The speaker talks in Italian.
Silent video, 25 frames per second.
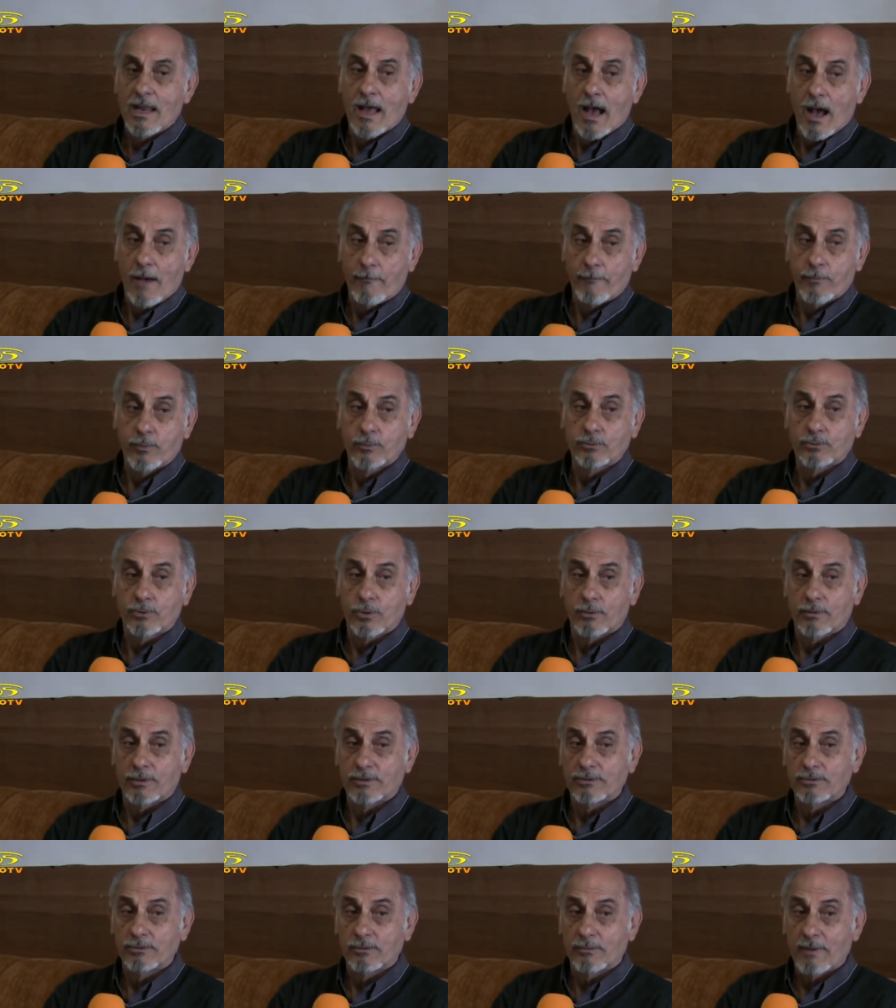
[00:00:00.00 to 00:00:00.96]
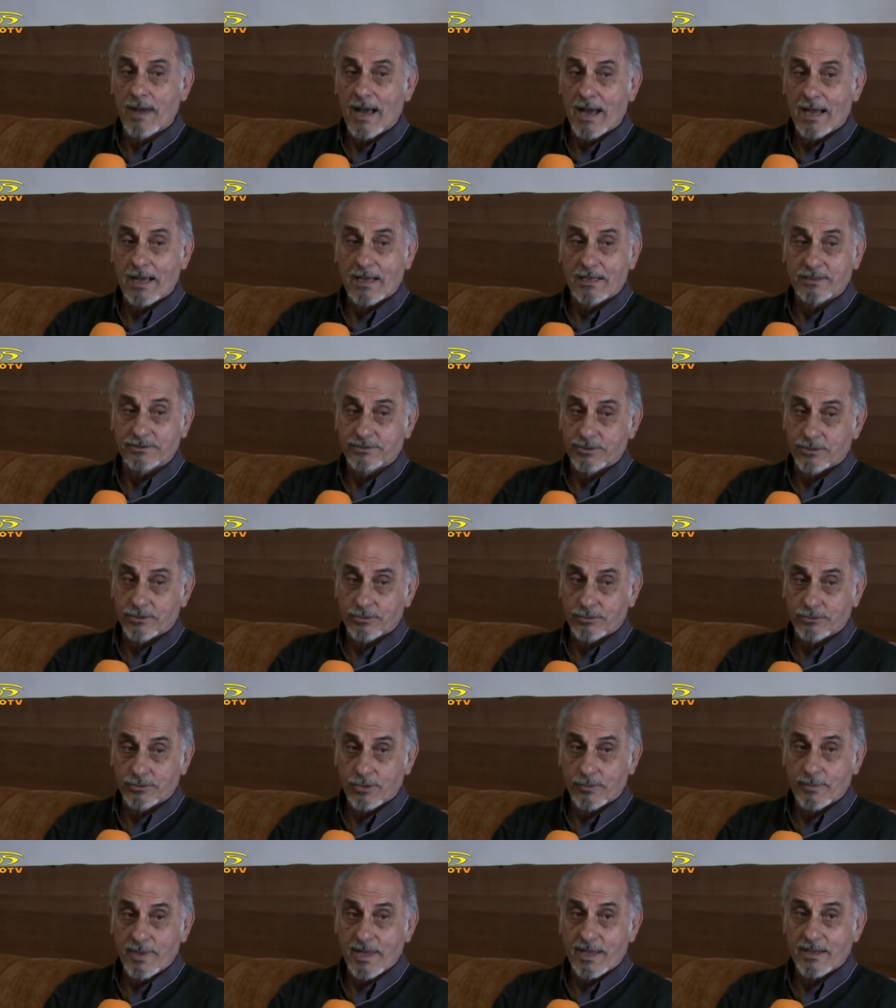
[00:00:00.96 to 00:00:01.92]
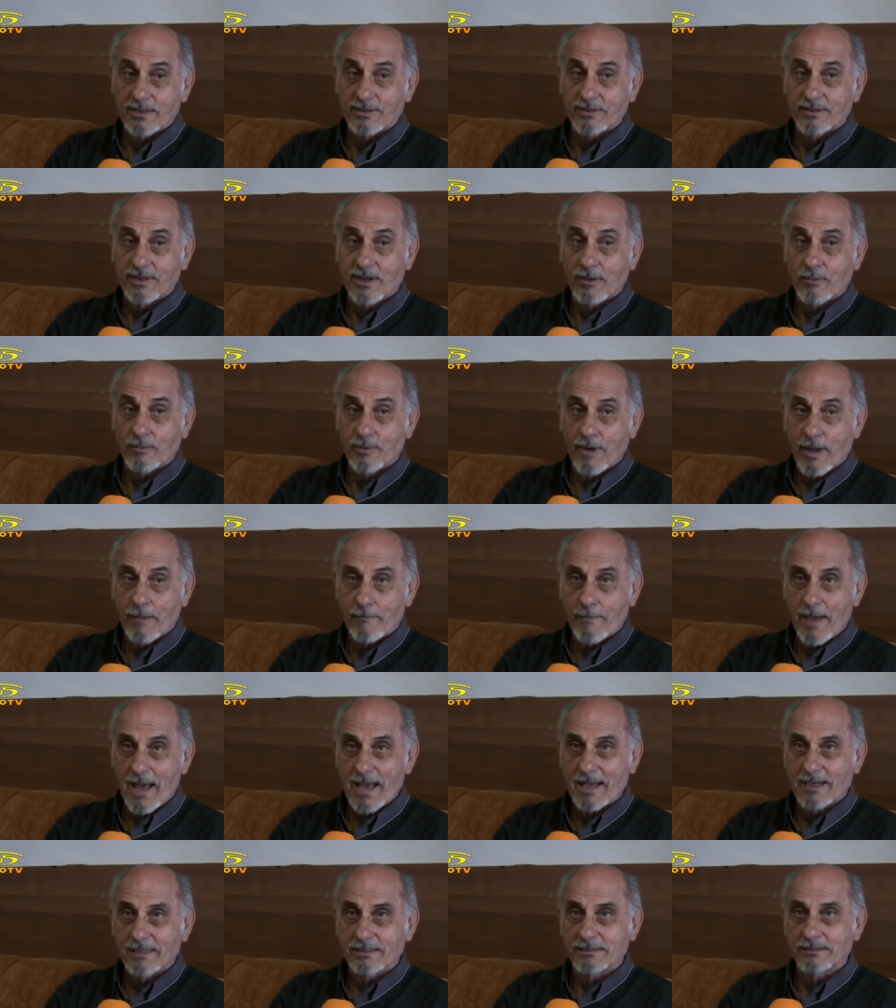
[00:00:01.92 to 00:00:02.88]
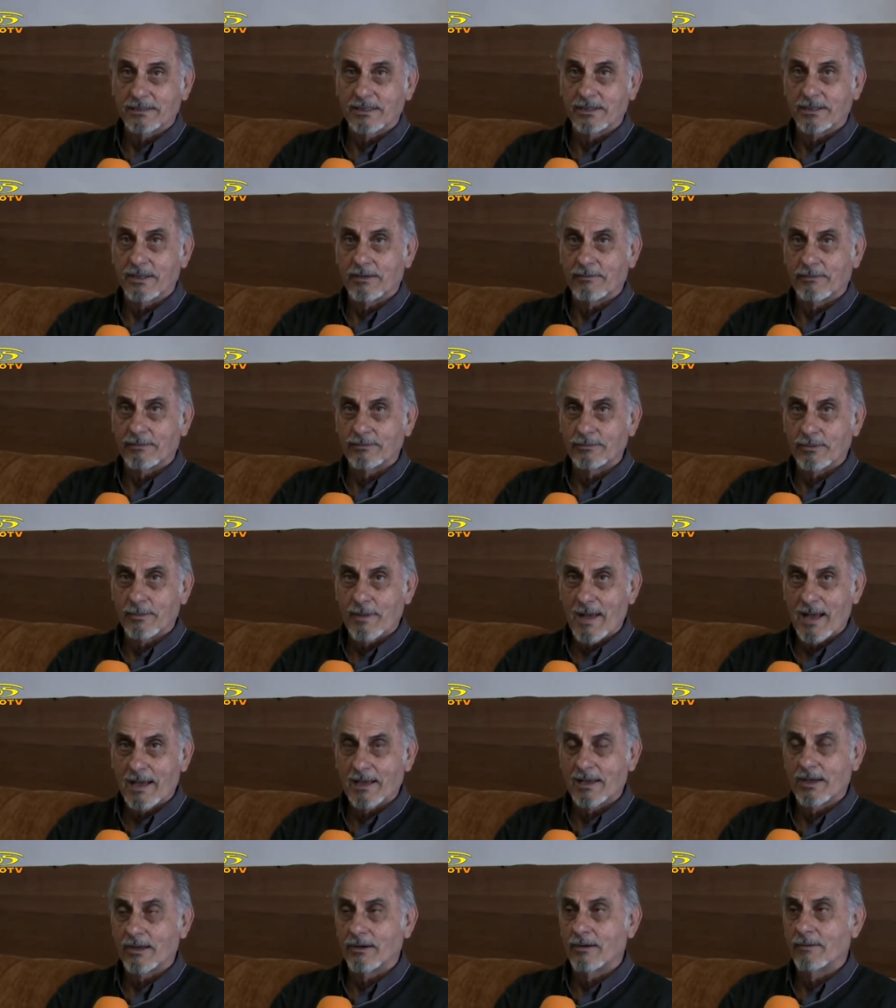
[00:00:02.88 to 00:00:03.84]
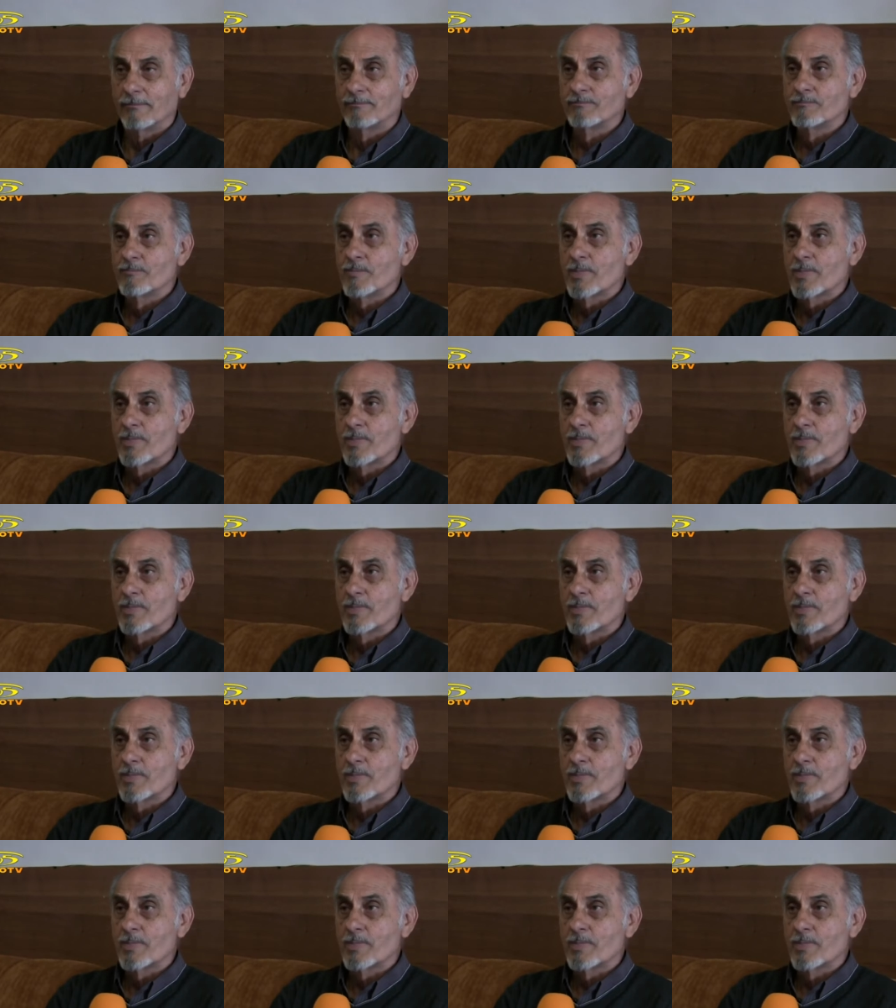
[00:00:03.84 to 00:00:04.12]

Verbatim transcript: Appunto quando manca, secondo me, da una parte, da quando mancano